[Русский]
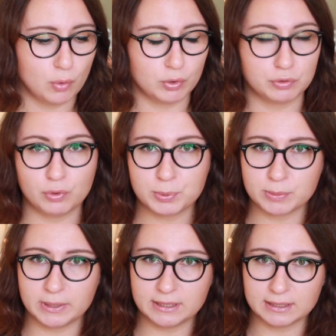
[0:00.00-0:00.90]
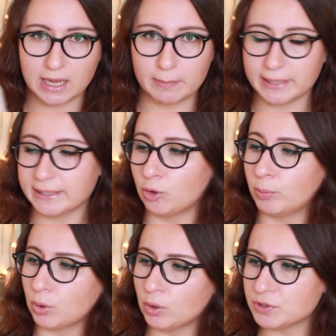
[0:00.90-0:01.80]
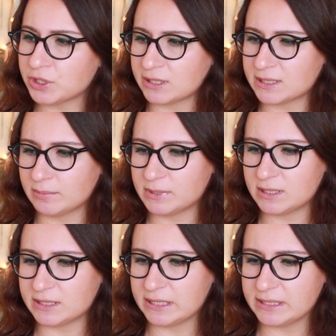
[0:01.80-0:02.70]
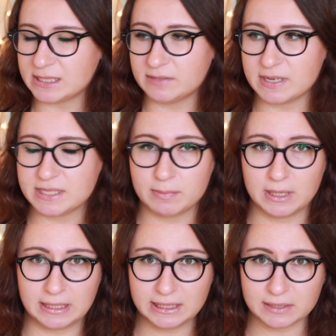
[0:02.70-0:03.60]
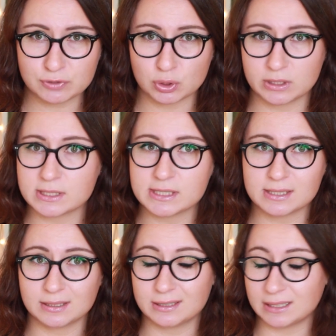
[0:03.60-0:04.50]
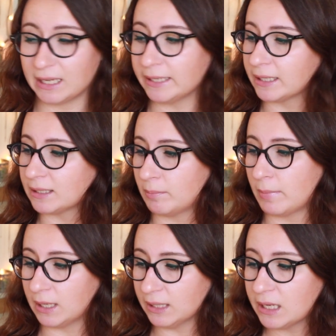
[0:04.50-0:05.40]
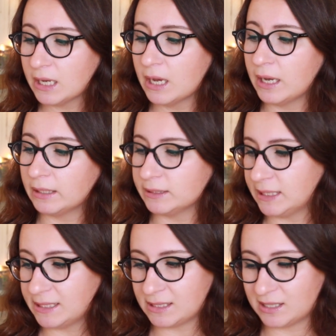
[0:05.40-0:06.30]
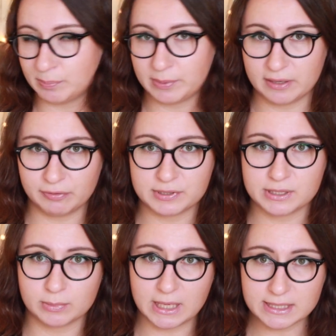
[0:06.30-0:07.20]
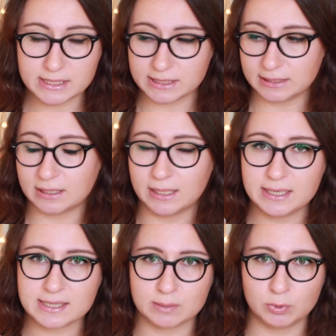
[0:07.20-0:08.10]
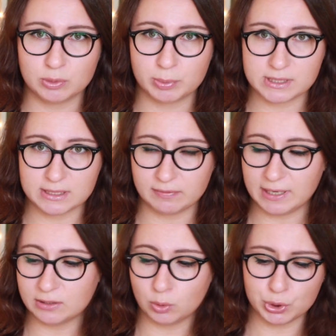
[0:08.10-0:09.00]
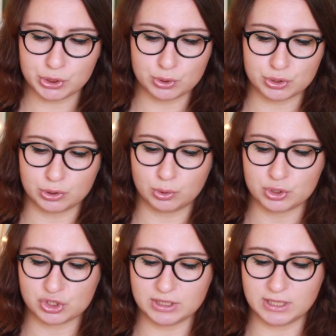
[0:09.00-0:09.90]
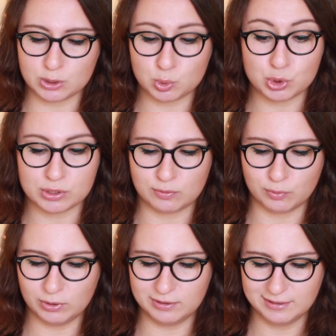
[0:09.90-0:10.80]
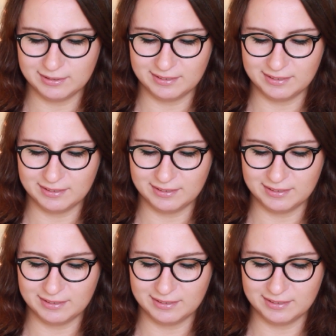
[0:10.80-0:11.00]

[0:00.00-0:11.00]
Вот, в общем, это такая маленькая упаковочка. На самом деле здесь есть 200 мл, что относительно для тональника мало. Здесь есть SPF 18, и тональник собой это представляет очень-очень такое жидкое существо,